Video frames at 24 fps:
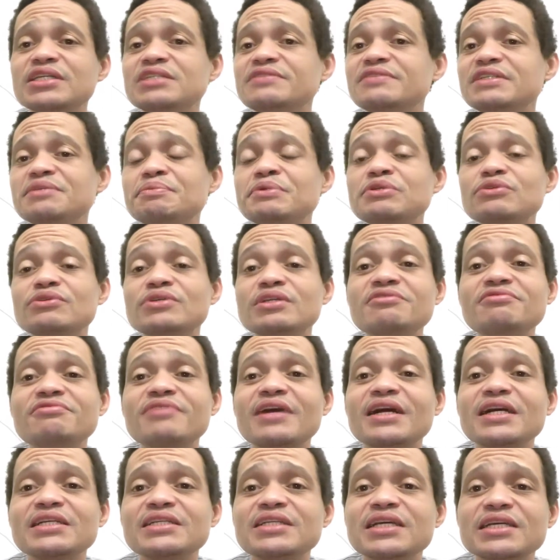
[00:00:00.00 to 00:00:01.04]
E às vezes a pessoa nem
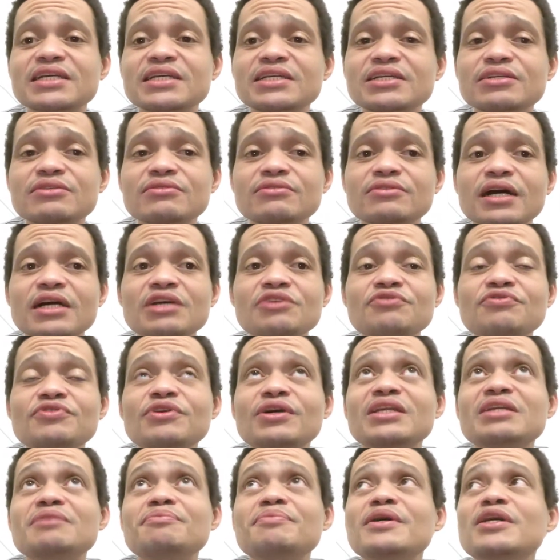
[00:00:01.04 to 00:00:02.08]
faz aquilo. Aí eu
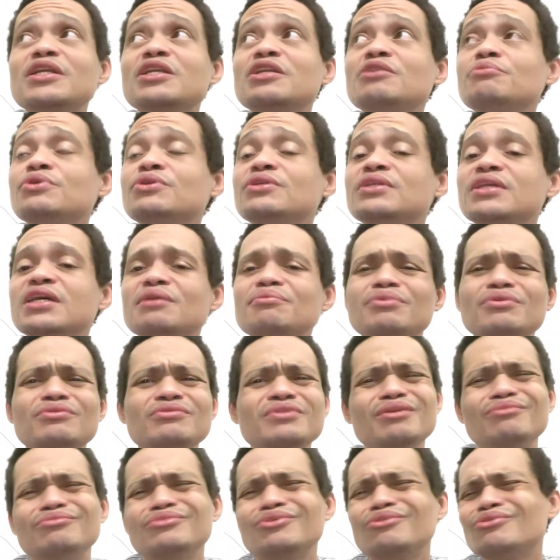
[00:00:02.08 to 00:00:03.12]
fico ali perdendo meu tempo,
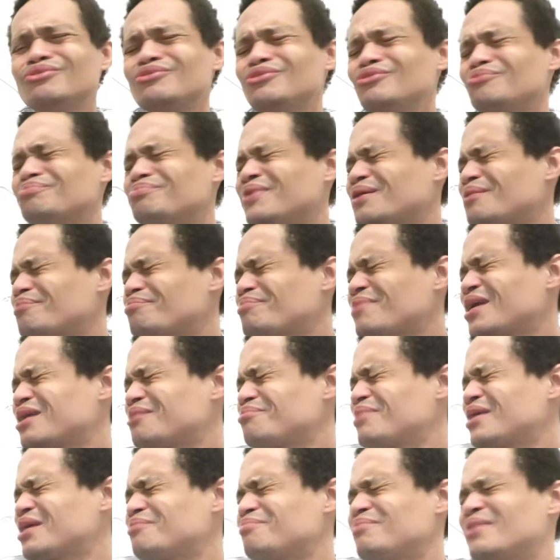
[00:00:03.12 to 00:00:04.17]
não, não, não, para,
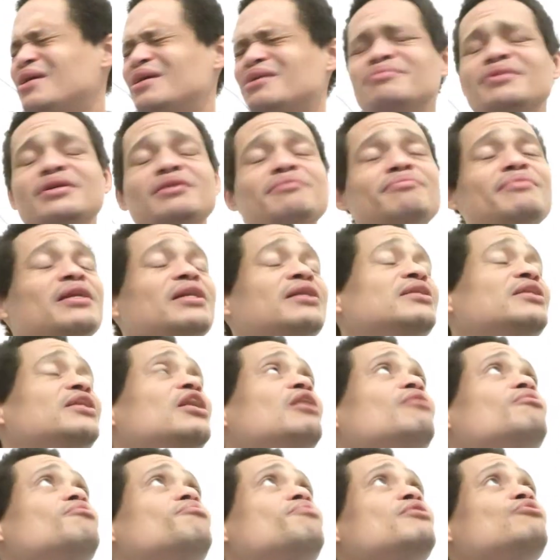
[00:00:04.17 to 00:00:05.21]
para, para, para,
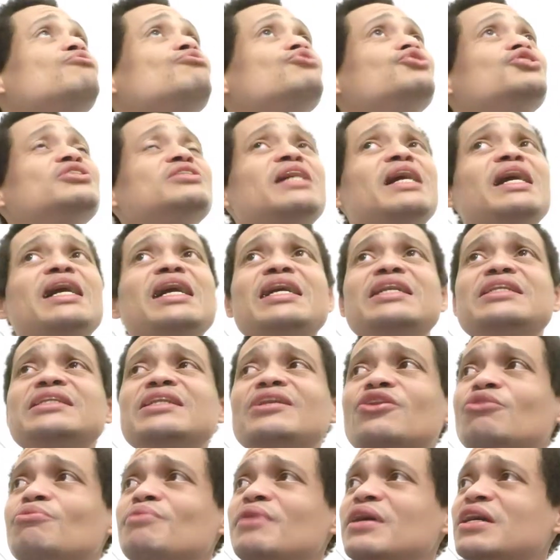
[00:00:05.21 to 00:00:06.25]
Não me pergunte
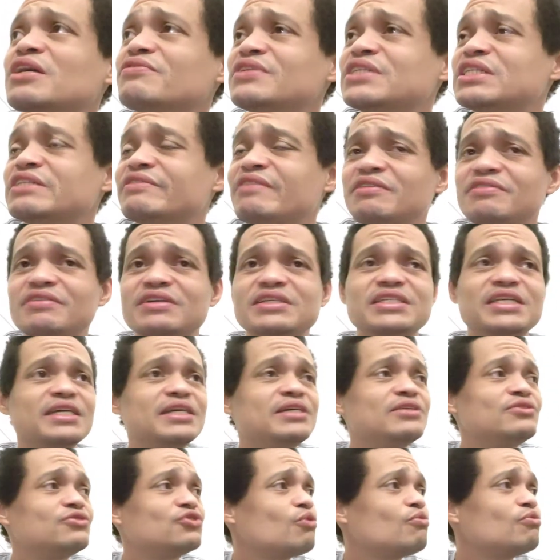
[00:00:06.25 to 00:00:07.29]
nada, como é que você vai fazer
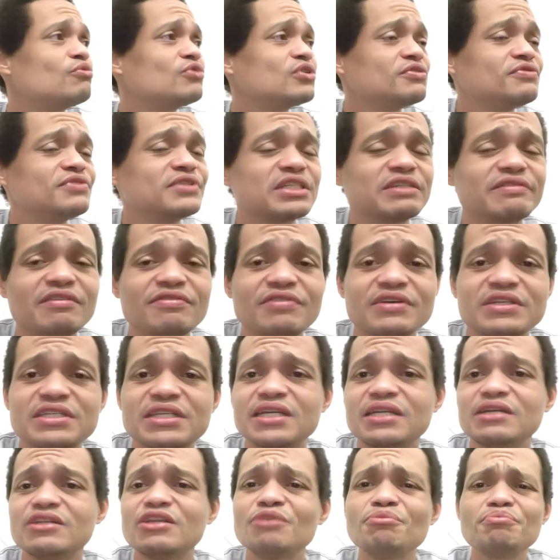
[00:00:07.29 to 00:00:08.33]
isso, como que você vai
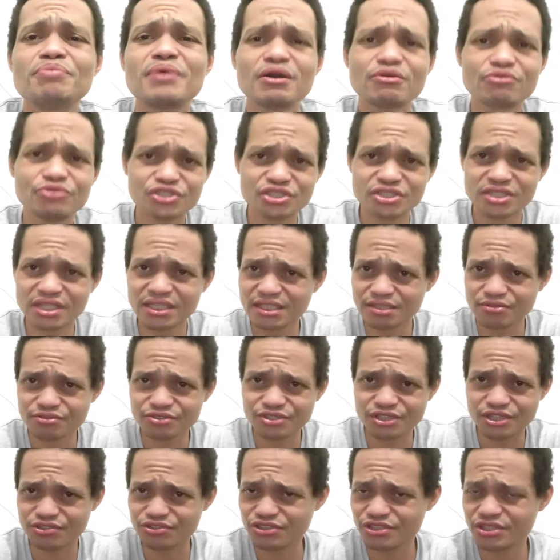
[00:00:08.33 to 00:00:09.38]
fazer aquilo. Não me pergunte nada
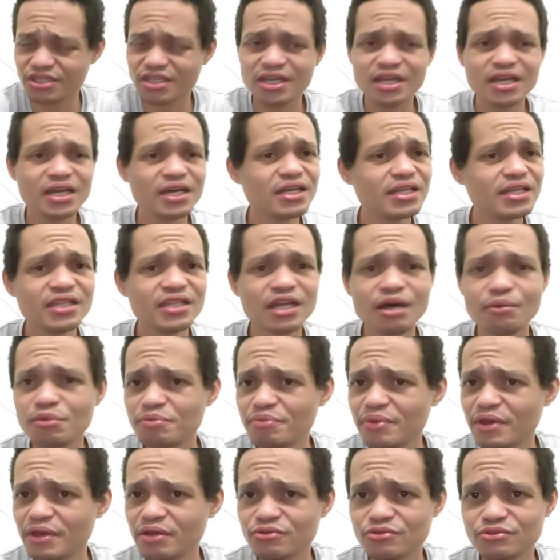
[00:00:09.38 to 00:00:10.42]
não, gente. Não
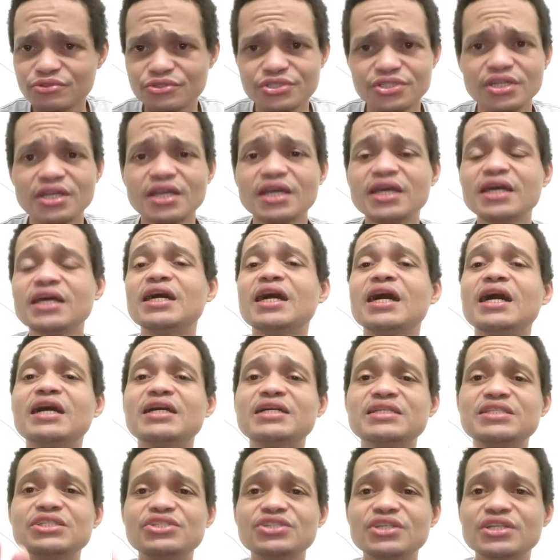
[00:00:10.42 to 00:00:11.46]
me pergunte.
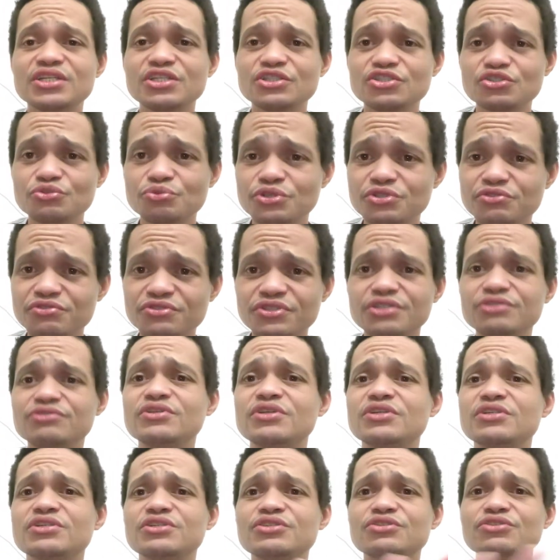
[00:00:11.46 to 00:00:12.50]
Assiste aqui os meus
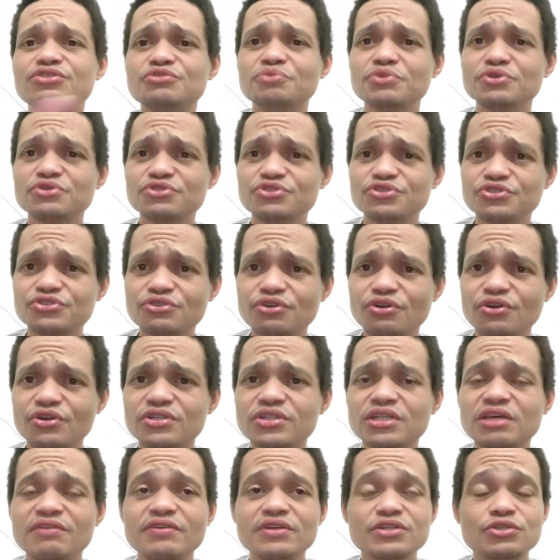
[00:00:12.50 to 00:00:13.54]
vídeos, assiste os meus
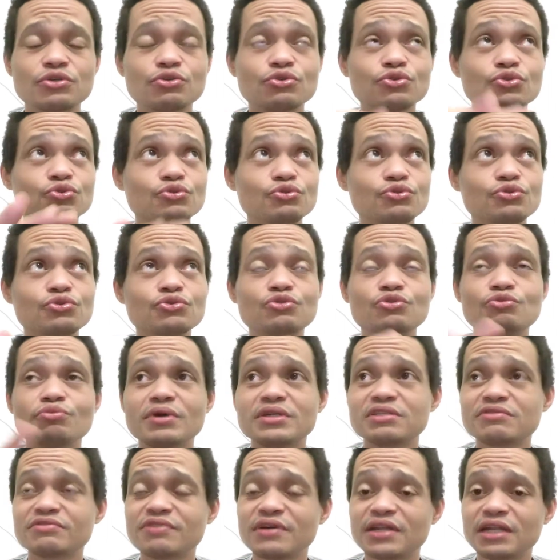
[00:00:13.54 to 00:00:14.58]
stories. Tem vezes que eu surto,
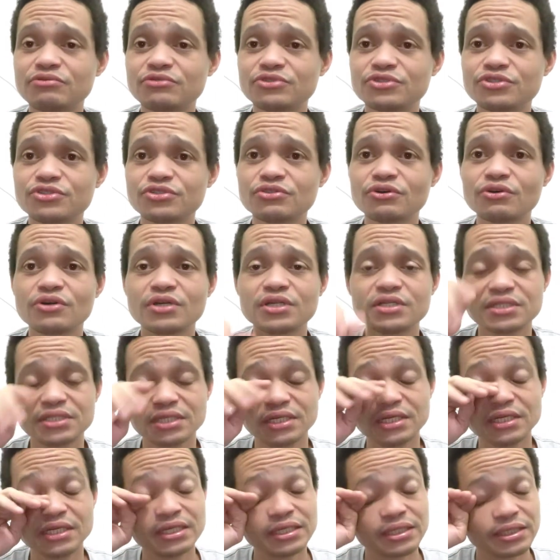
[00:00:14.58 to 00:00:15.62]
começo a falar nos
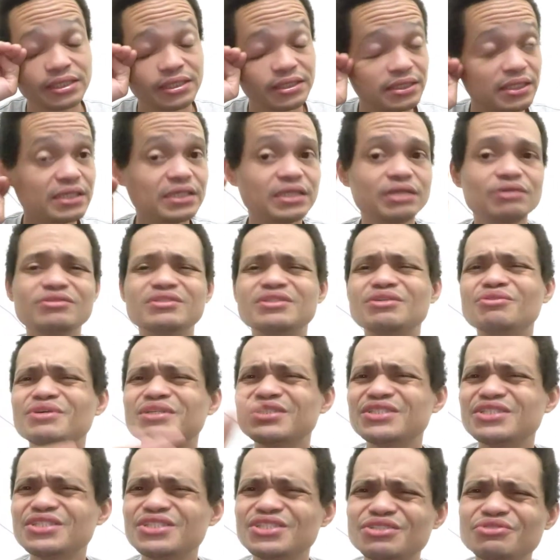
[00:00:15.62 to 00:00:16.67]
stories, entendeu? Então
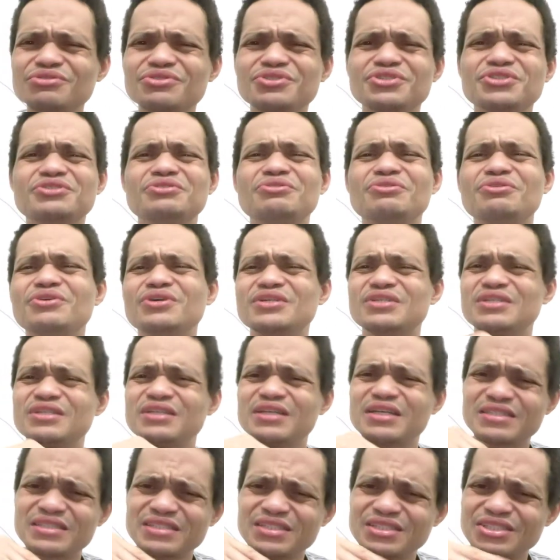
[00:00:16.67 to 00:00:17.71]
assista os stories,
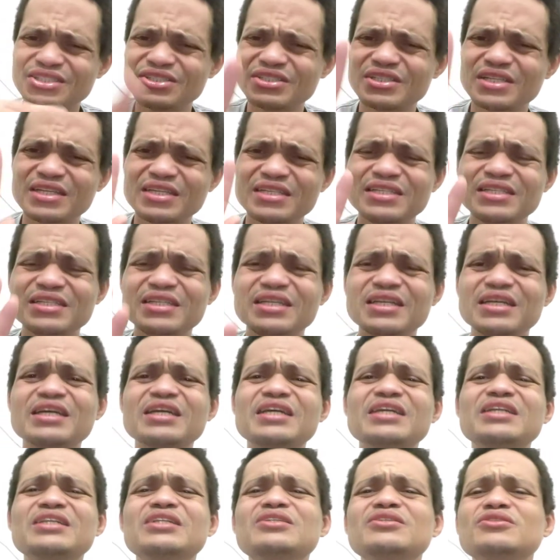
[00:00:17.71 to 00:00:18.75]
assista aí.
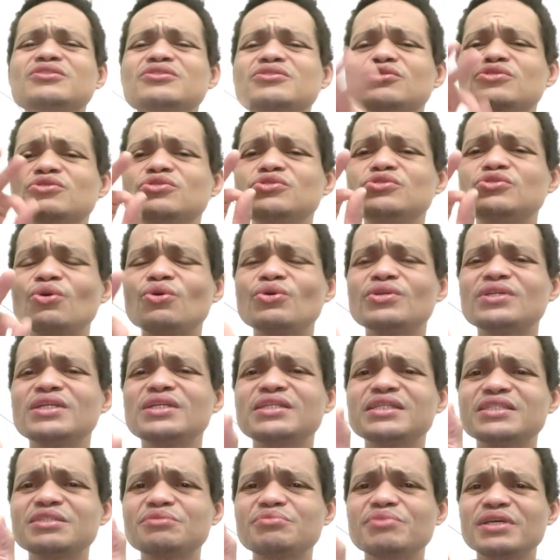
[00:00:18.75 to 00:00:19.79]

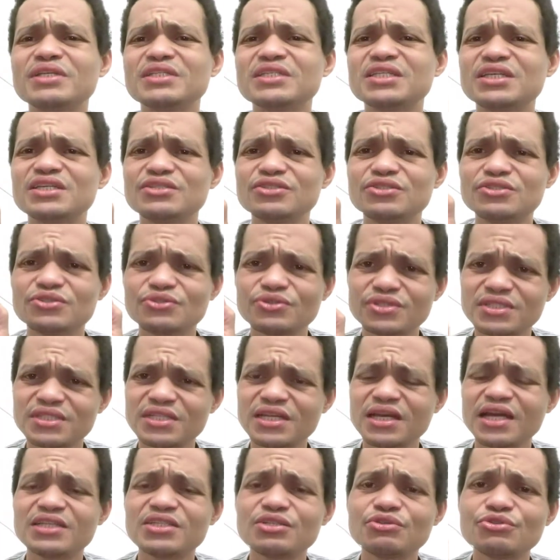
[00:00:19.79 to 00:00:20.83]
Todas as minhas redes
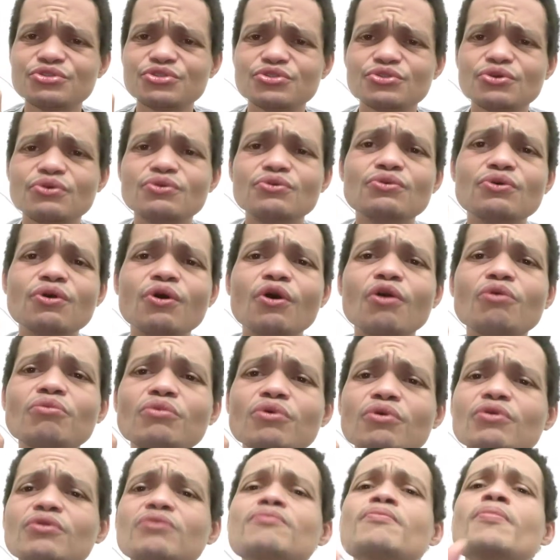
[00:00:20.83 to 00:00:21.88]
sociais eu estou
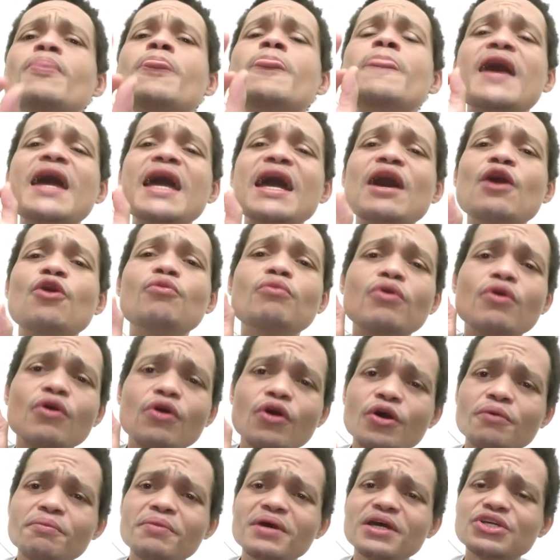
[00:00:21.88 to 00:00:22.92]
como Elmo
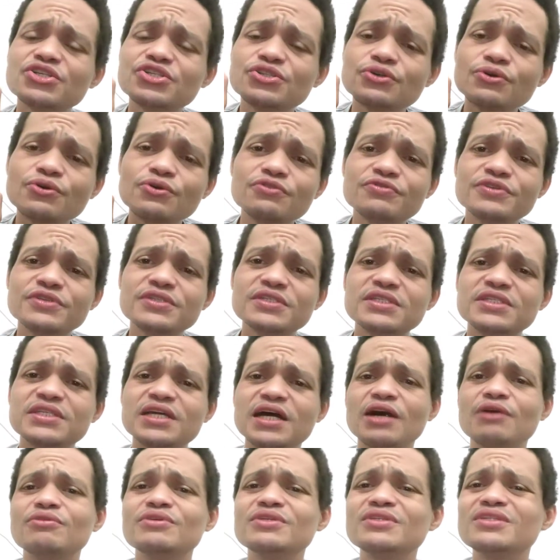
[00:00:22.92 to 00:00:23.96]
Robert
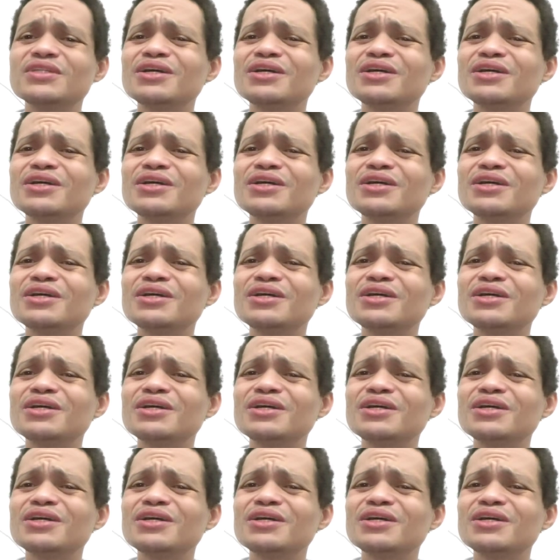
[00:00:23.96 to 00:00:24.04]
Oficial.